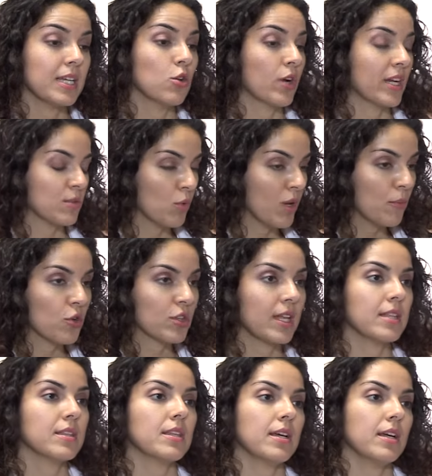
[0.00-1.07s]
Y lo que es muy
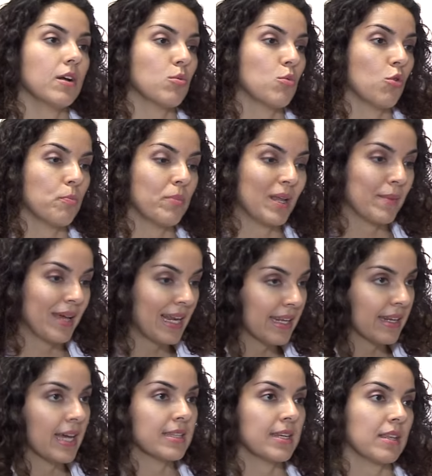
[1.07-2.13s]
importante como primera
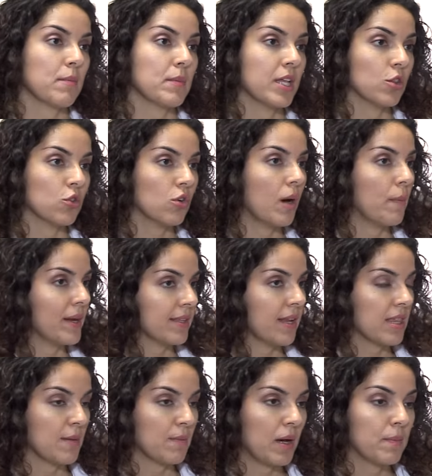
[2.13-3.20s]
línea de tratamiento, aparte de
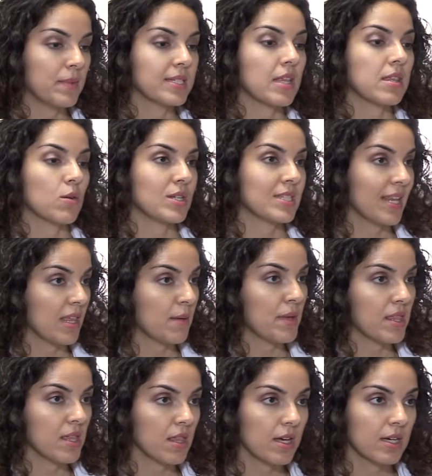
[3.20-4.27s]
la CEPAP, es hacer una serie de
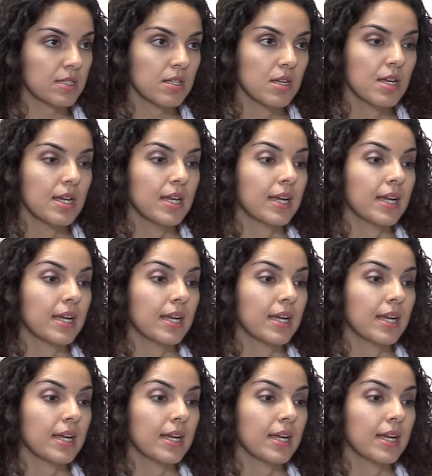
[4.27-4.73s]
medidas